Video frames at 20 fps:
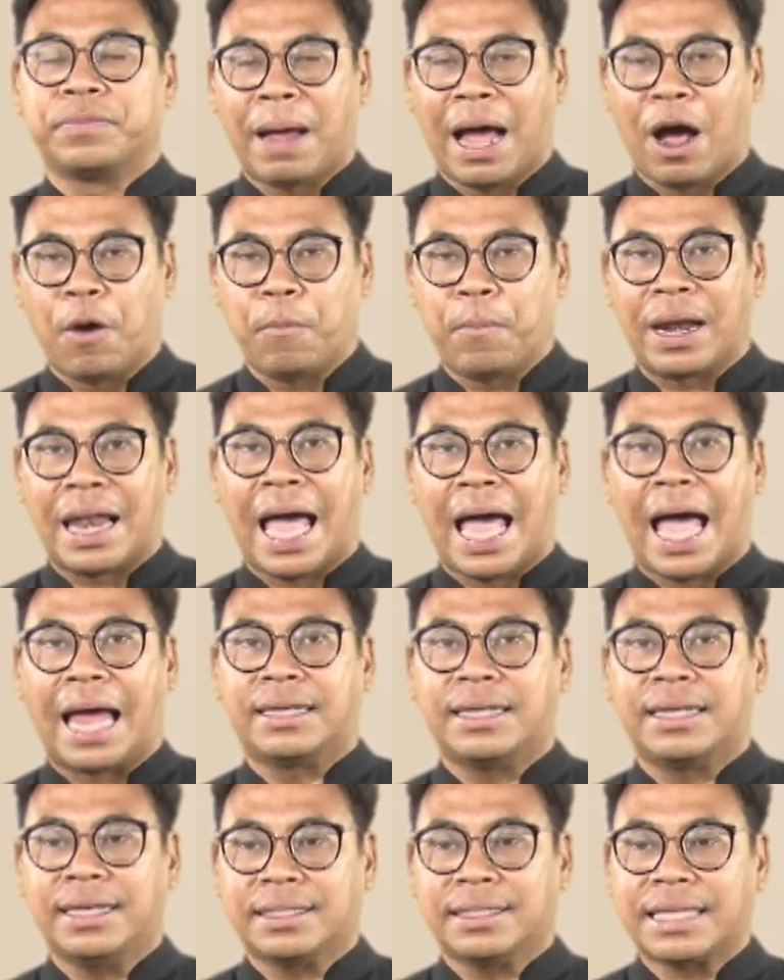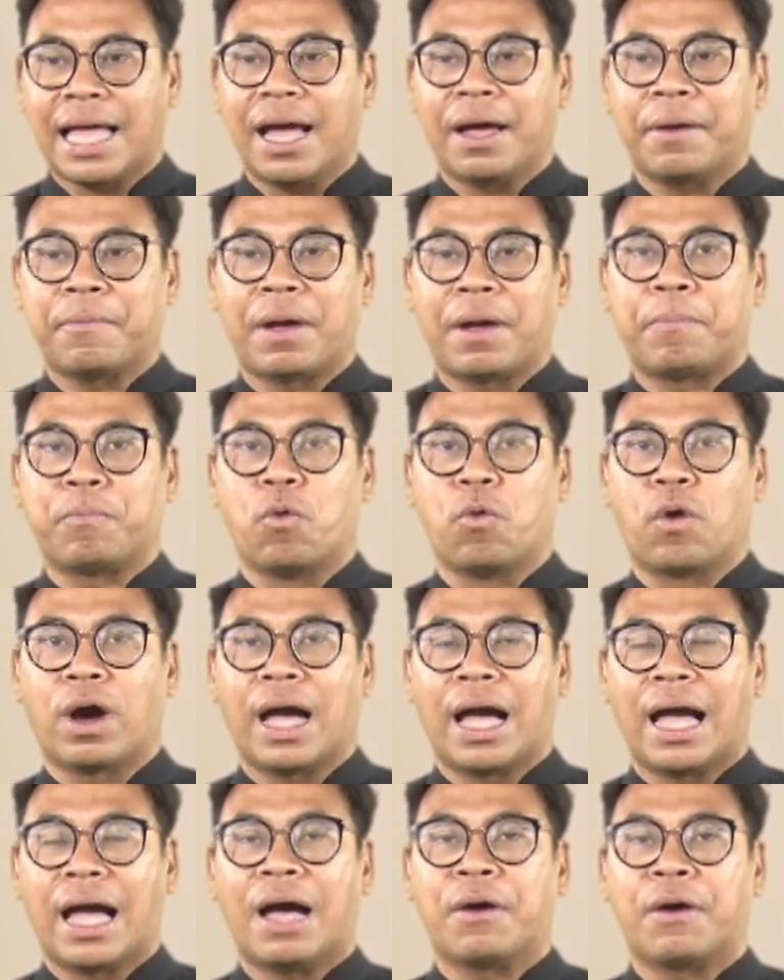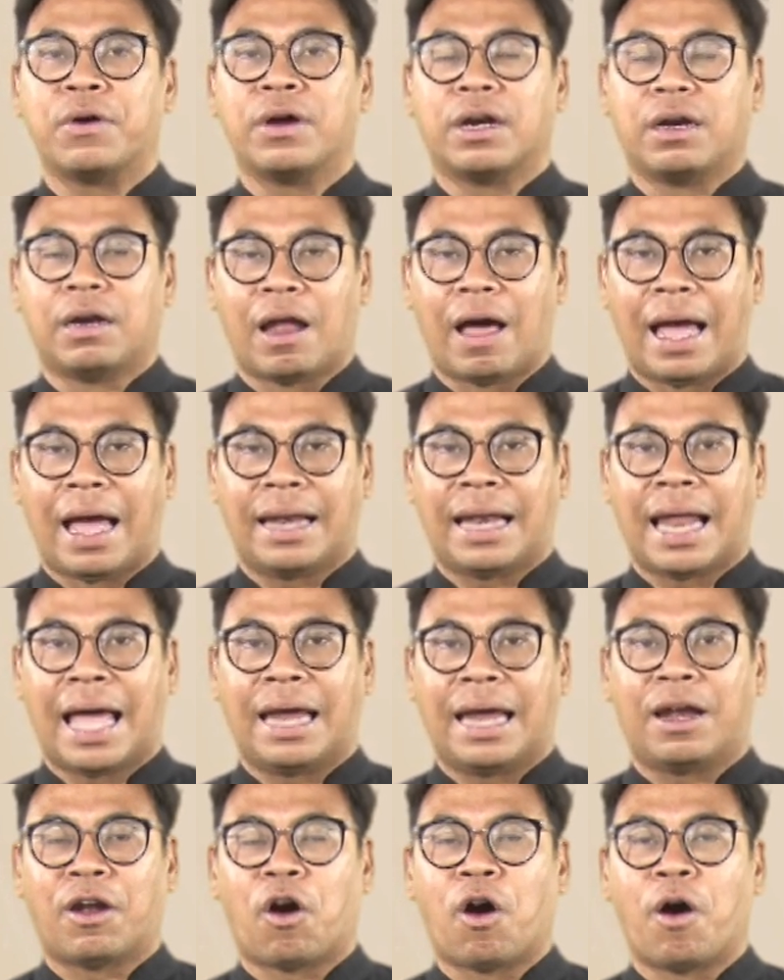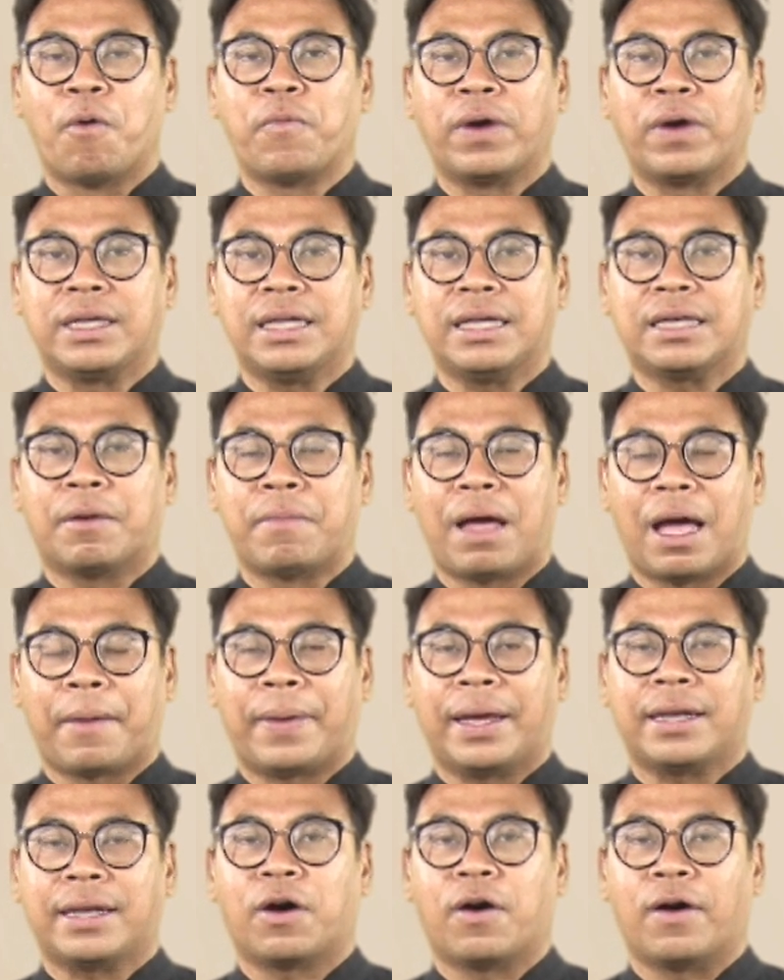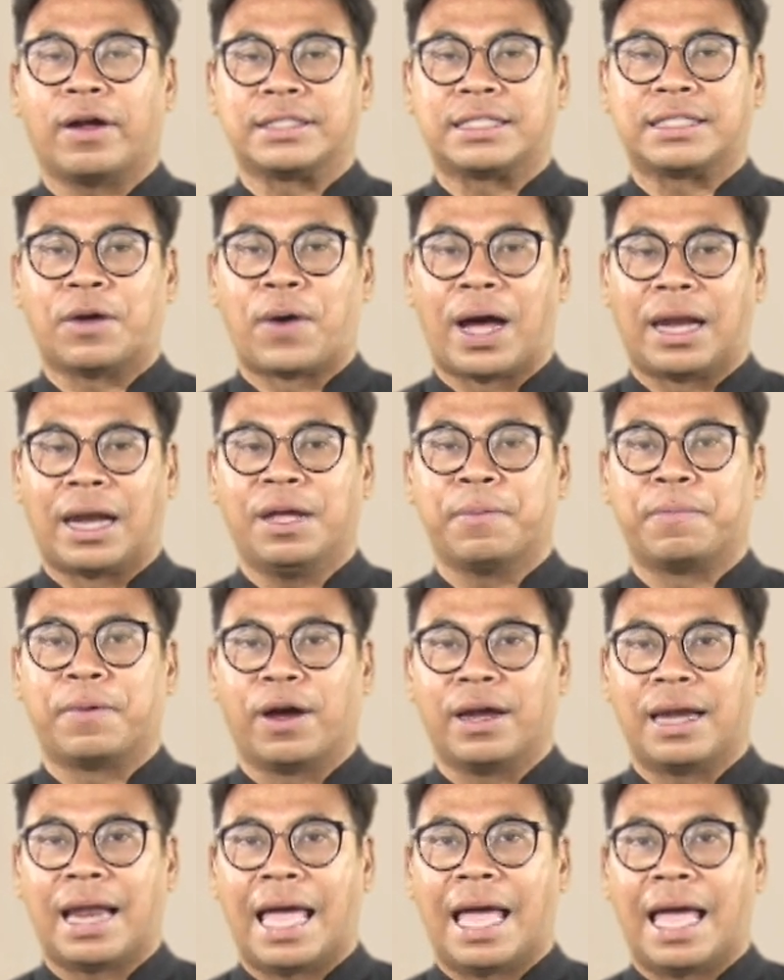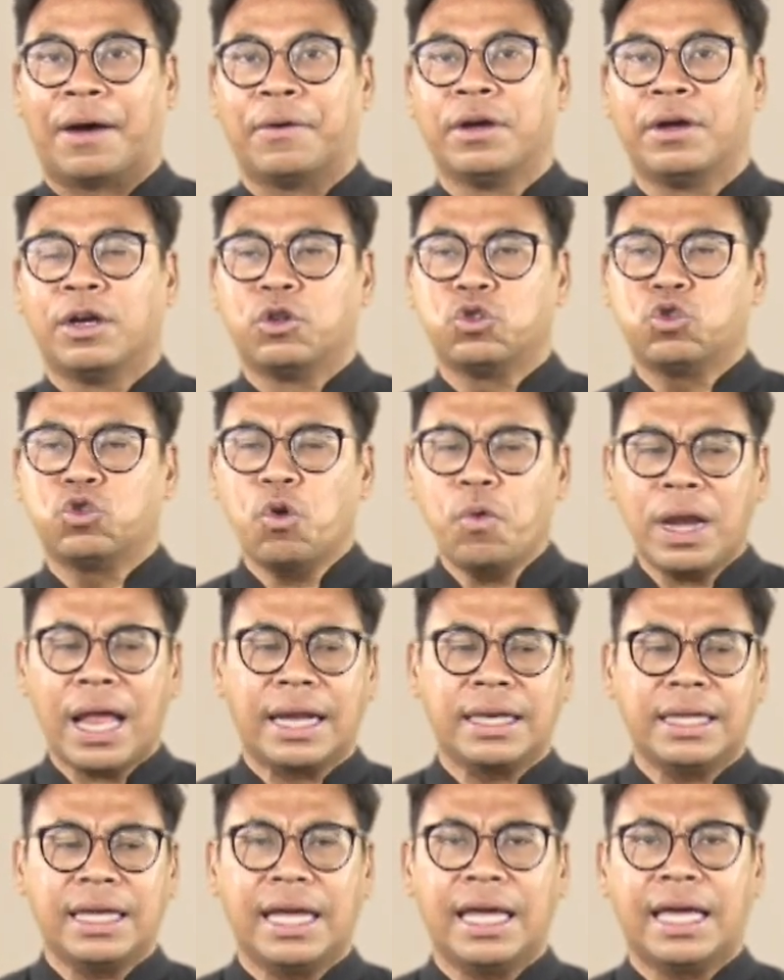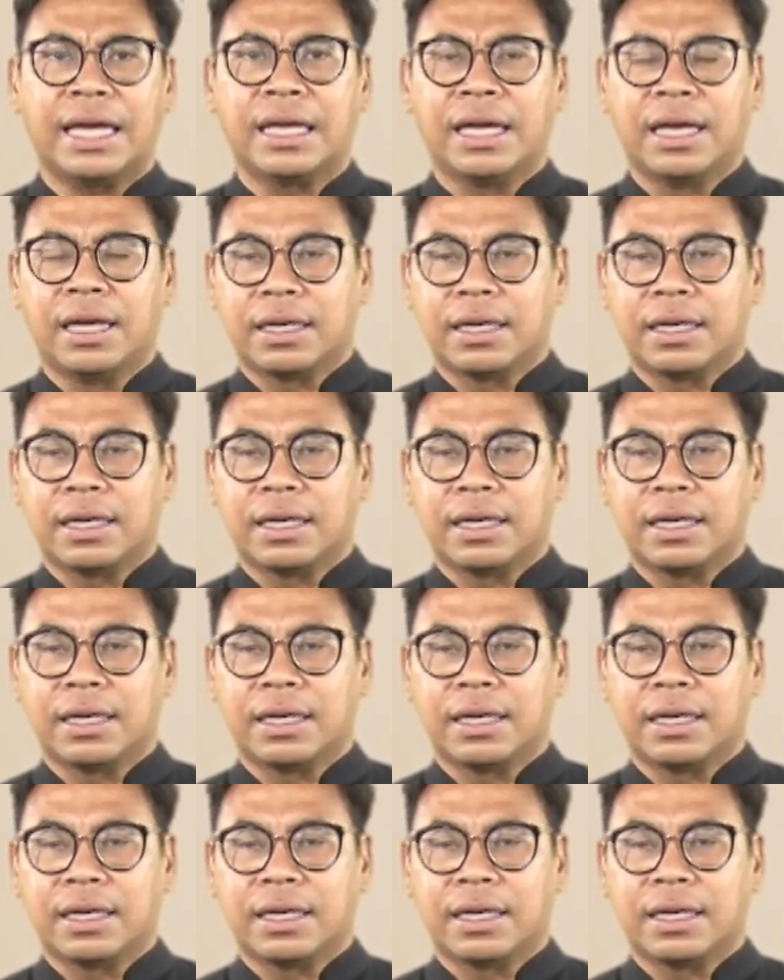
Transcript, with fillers: บ่าวประหลาดที่ตั้งมาปลูกข้าวลลายล้อมไว้ที่กำแพงเพชรนครสวรรค์เรียบร้อยแล้ว ช่วงเวลานี้เอง